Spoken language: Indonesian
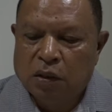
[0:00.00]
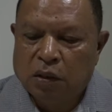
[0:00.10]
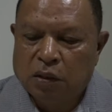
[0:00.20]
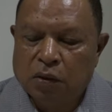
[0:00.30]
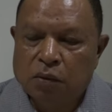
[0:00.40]

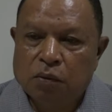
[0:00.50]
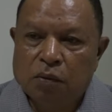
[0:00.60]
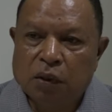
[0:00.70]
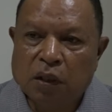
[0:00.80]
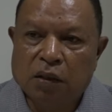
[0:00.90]
então
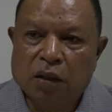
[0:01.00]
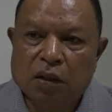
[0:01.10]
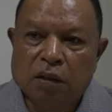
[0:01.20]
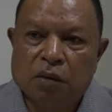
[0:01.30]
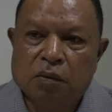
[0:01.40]

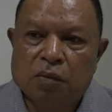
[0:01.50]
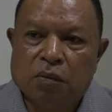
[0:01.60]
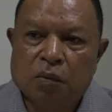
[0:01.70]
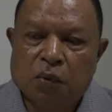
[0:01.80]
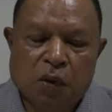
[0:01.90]
ita
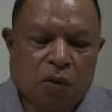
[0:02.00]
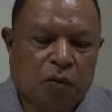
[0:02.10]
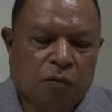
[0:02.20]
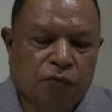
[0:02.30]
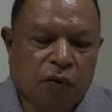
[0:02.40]

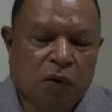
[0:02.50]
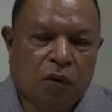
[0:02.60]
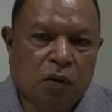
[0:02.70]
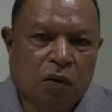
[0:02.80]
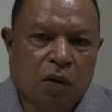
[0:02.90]

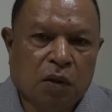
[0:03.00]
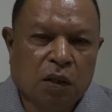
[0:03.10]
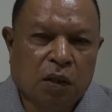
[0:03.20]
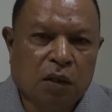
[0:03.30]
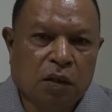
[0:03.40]
fo
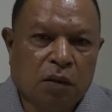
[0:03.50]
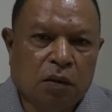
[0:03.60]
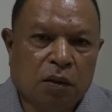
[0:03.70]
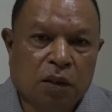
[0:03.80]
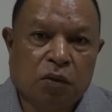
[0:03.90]

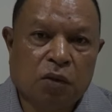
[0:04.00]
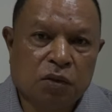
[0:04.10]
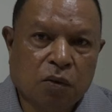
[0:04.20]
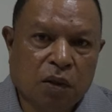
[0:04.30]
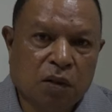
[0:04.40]
uh, diretor da
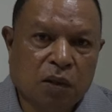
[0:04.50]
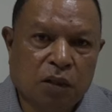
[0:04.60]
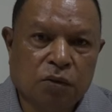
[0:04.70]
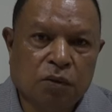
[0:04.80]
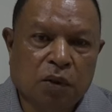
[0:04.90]
escola hau
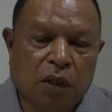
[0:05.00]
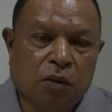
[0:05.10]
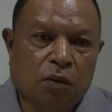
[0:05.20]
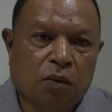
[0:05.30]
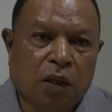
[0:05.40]
adjunto
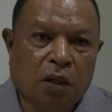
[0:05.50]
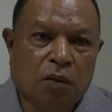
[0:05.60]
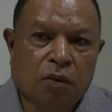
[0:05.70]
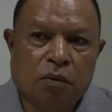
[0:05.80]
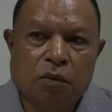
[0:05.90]
ato
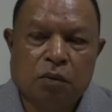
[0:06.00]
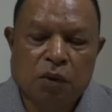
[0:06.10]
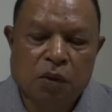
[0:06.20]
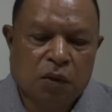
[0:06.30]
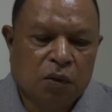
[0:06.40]
halo
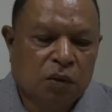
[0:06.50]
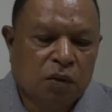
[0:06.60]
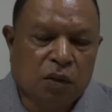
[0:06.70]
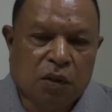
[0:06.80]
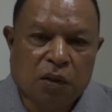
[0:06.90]

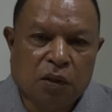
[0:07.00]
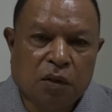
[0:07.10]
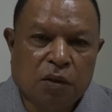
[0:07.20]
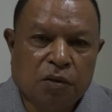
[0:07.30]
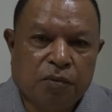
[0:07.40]
uh,
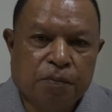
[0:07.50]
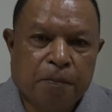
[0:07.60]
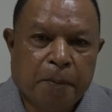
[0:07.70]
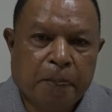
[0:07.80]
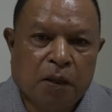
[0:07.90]
eh,
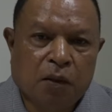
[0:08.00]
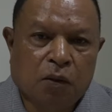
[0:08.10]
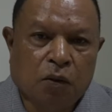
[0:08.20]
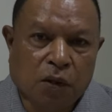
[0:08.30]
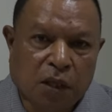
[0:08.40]

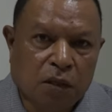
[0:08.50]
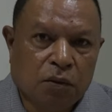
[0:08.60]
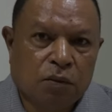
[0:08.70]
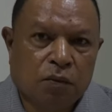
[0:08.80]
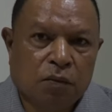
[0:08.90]
horário,